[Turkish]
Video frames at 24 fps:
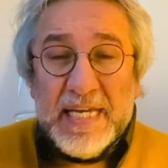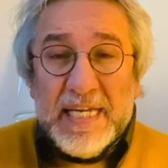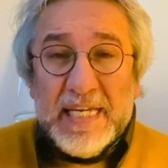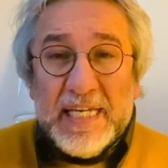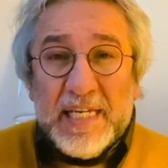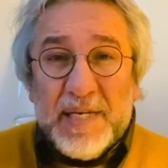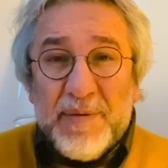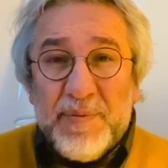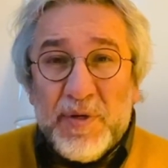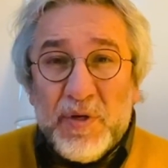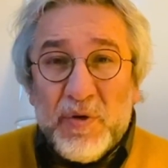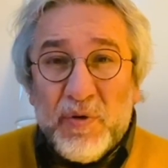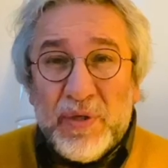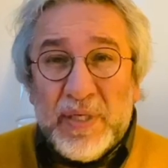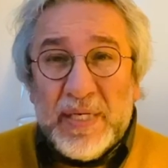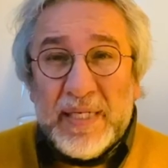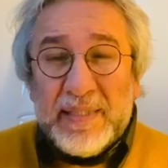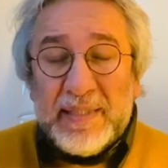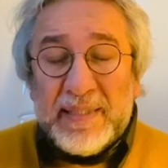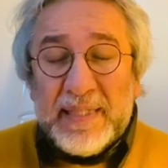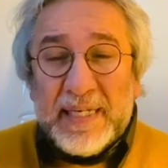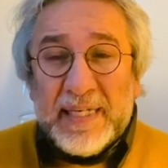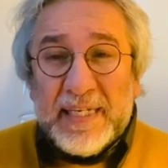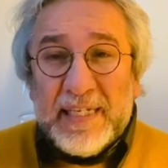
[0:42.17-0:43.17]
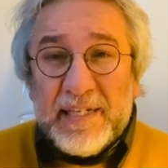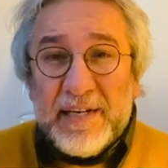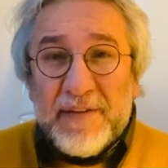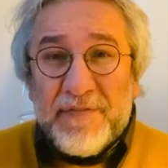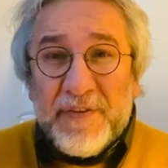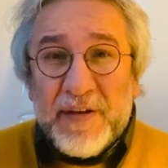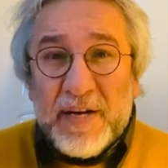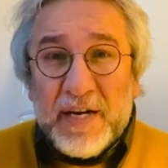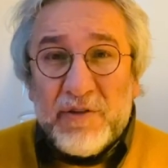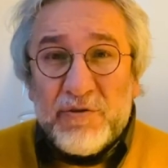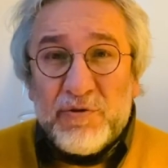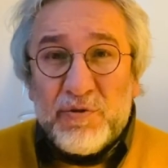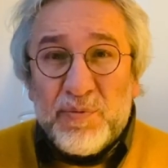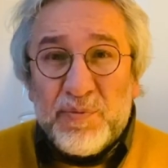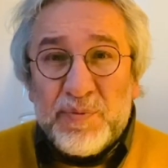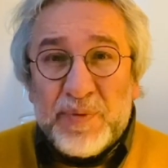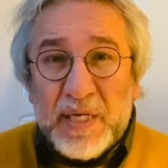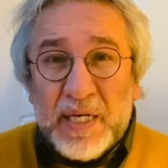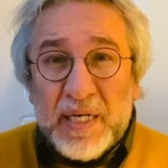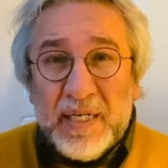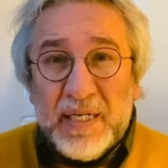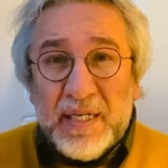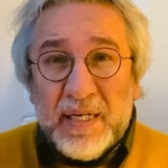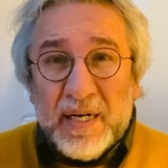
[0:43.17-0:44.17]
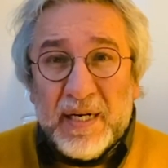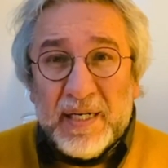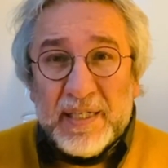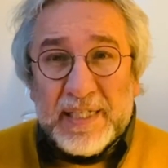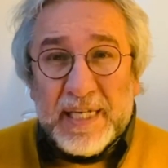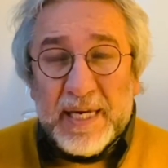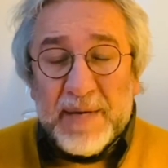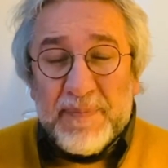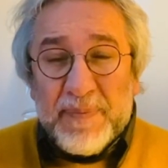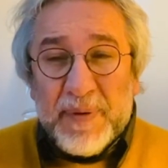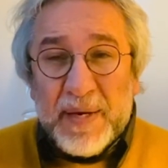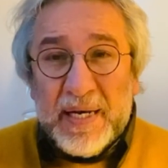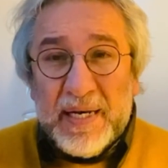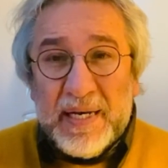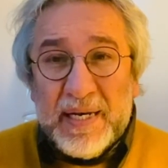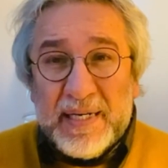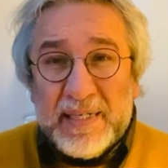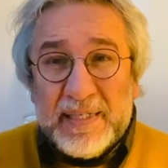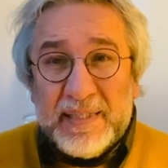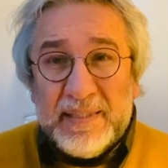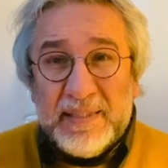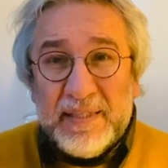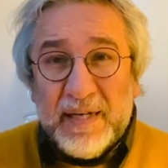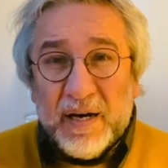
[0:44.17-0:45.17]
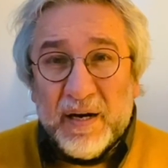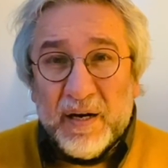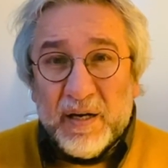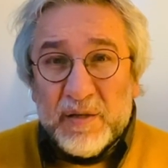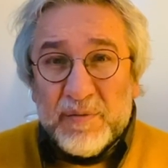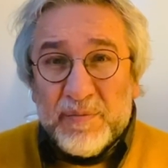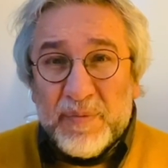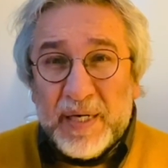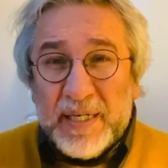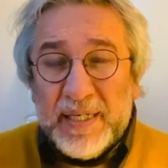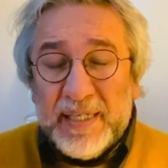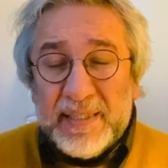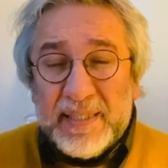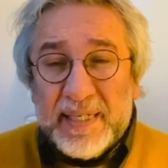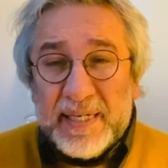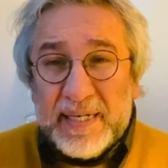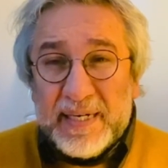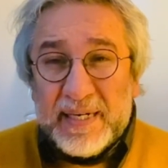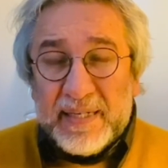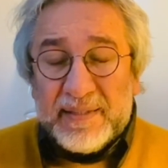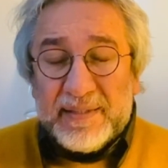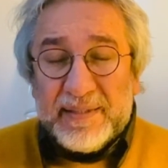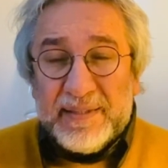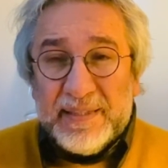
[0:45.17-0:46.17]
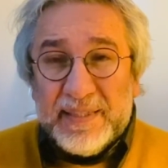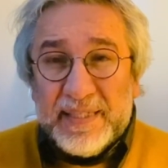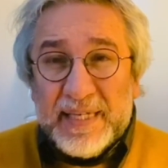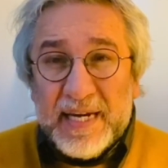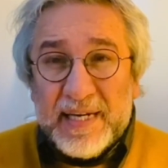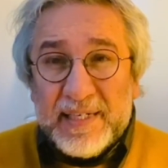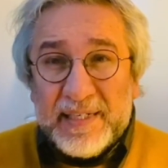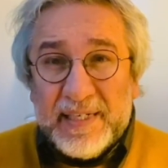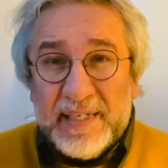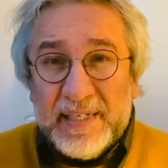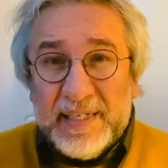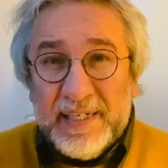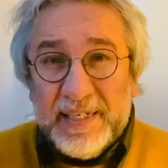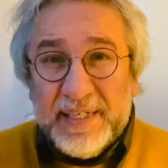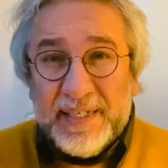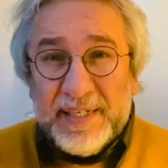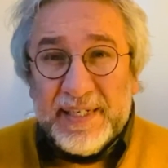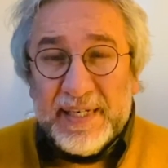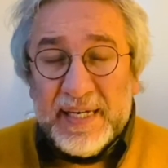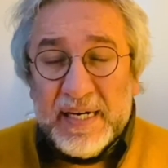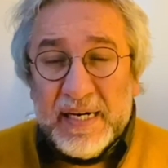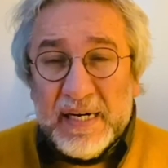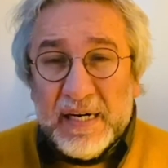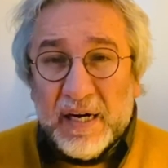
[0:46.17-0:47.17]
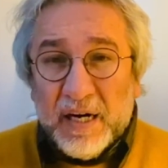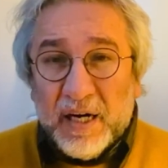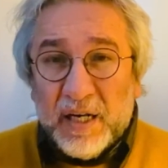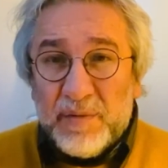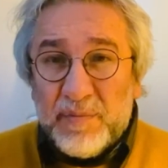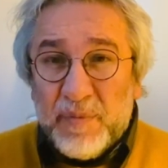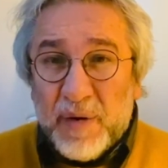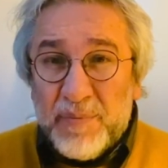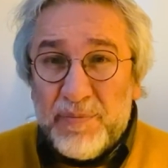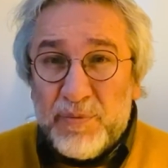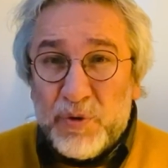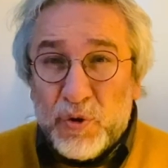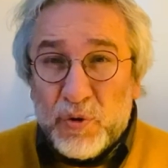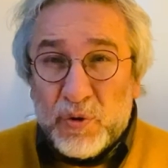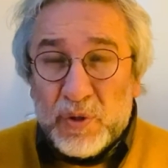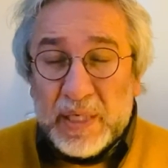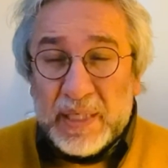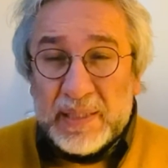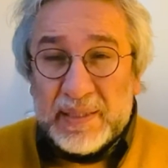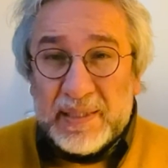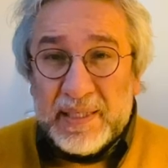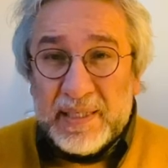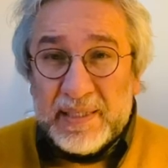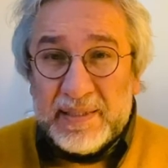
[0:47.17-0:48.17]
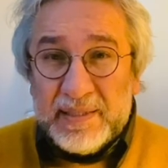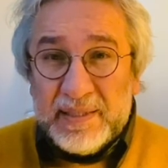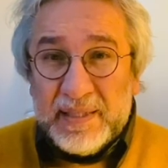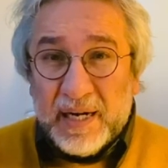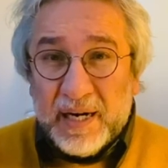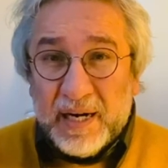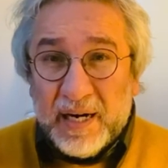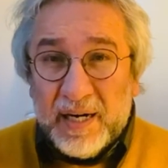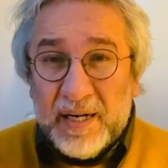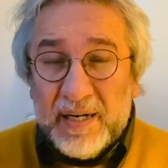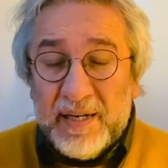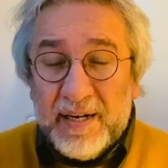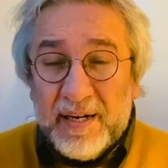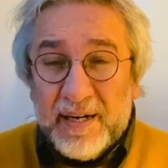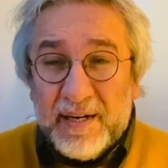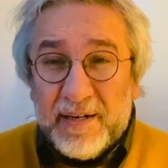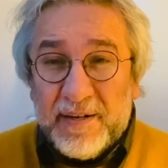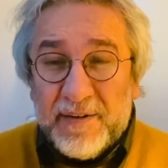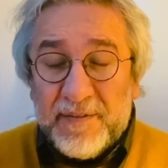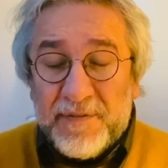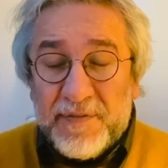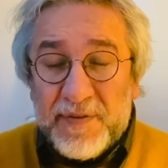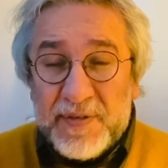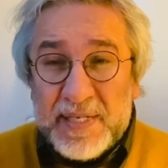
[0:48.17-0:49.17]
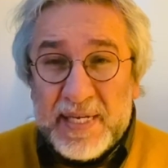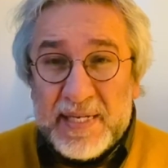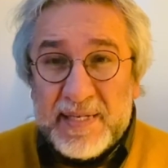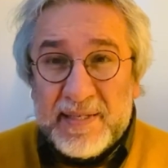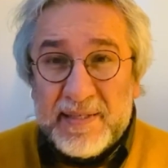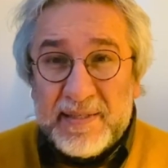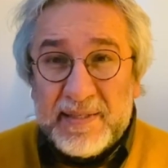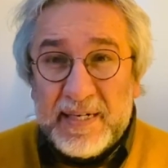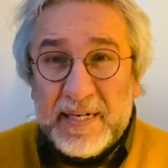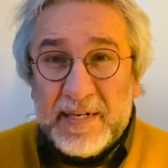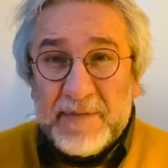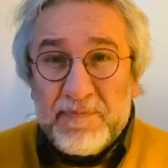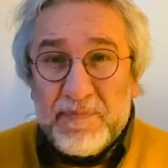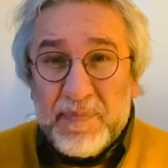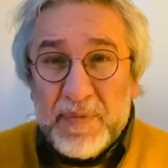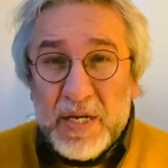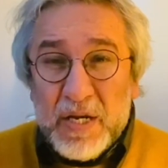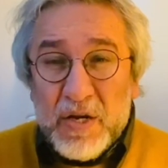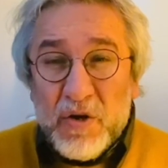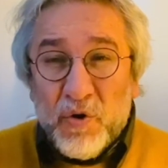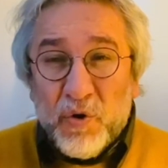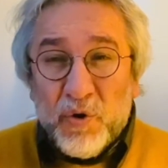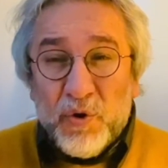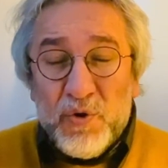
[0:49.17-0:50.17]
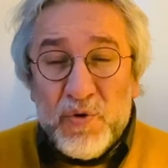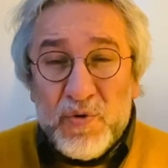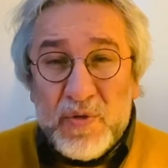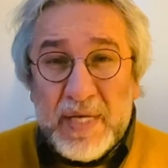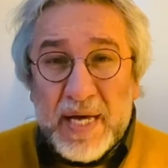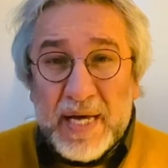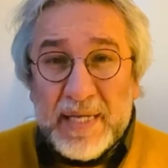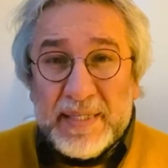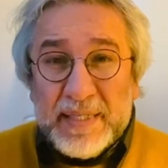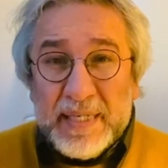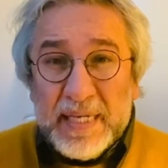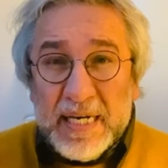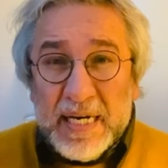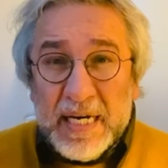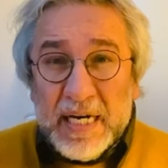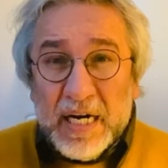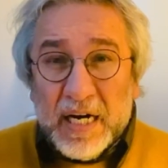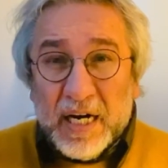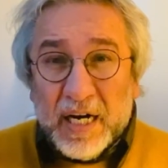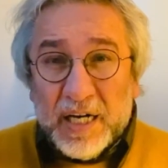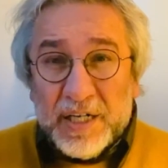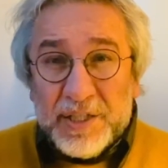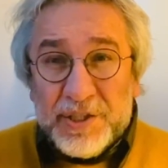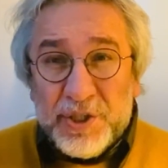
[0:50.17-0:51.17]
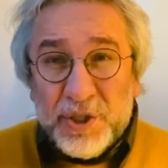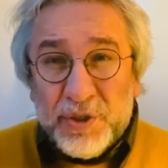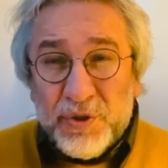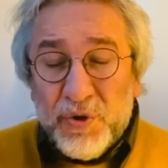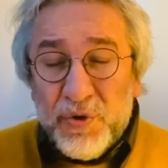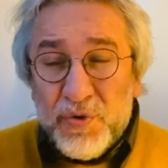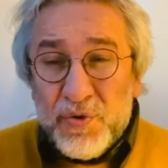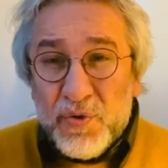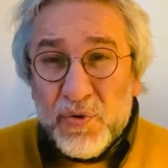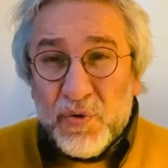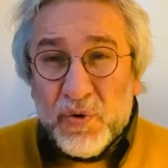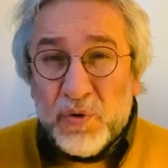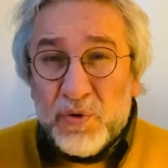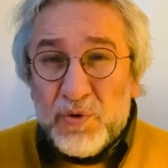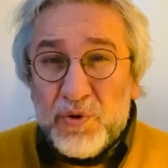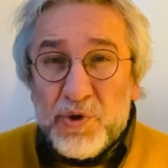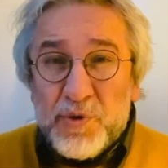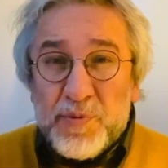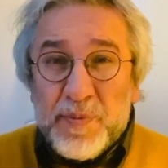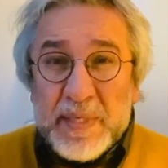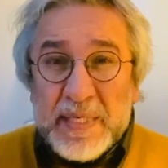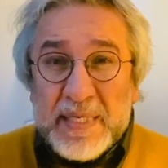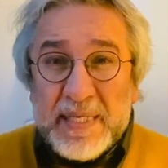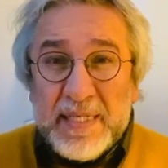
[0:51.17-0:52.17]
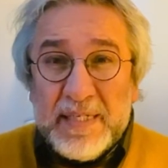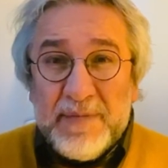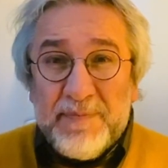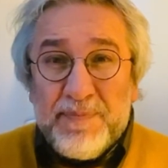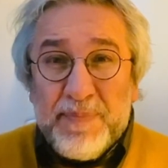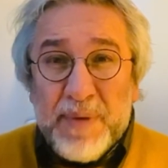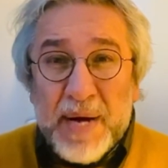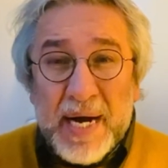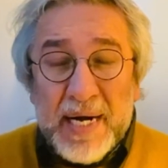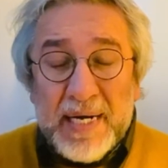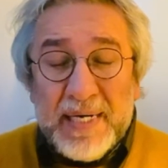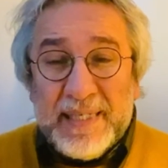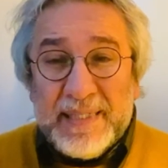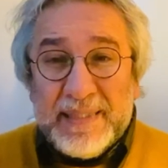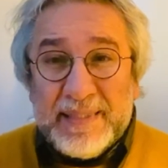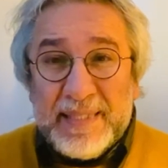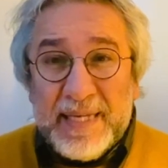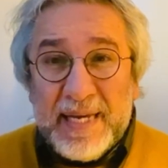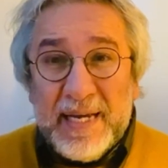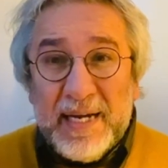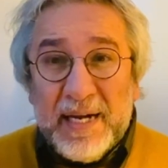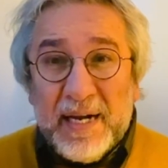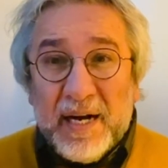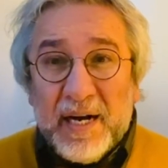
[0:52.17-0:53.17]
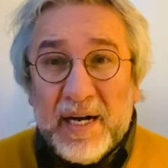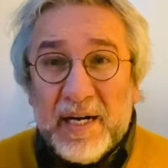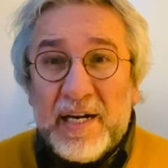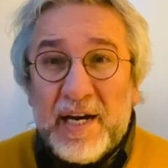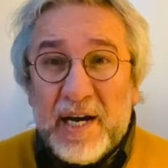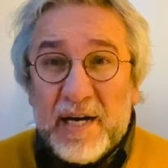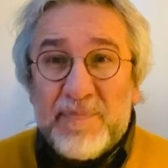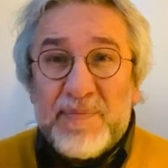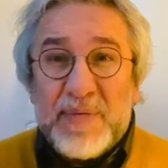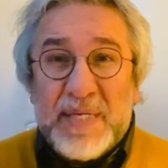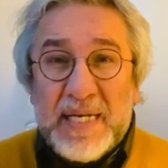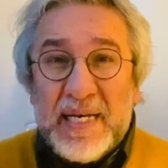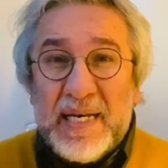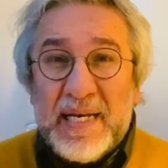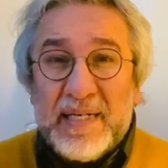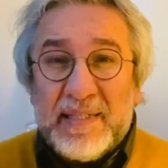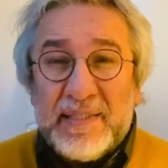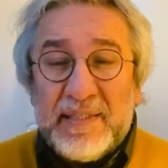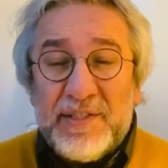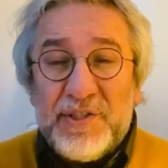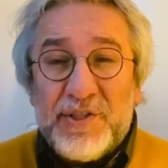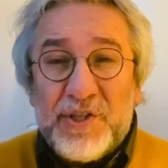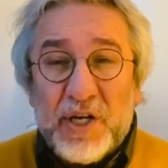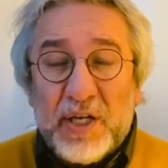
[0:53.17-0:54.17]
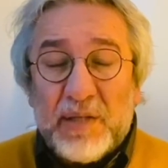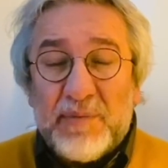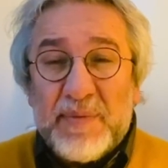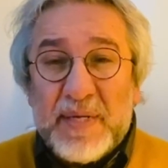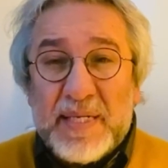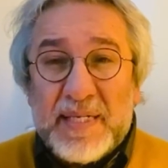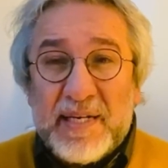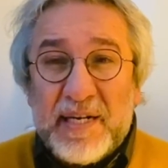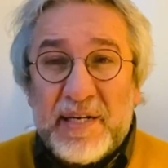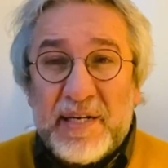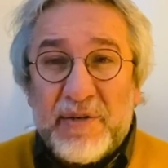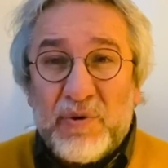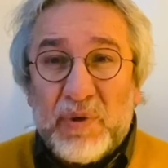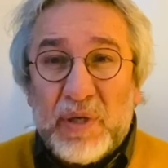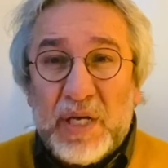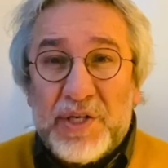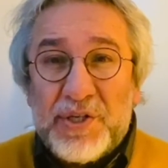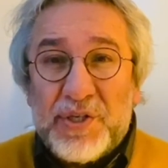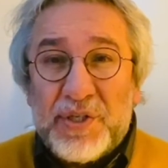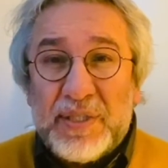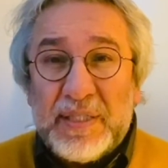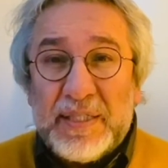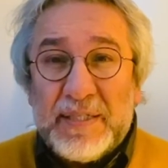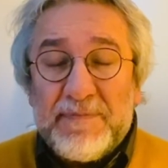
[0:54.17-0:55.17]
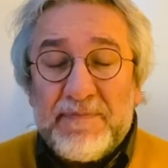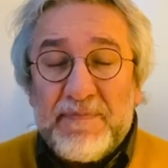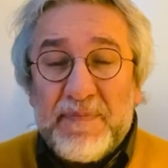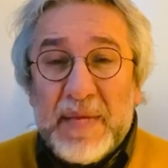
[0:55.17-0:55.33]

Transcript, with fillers: 2017'deki referandumda AKP'lilerin Almanya'da yarattığı gerginlik Alman bürokratların hala hafızasında. O yüzden açık gözün konuşması Berlin'de alarm zillerinin çalmasına yol açtı.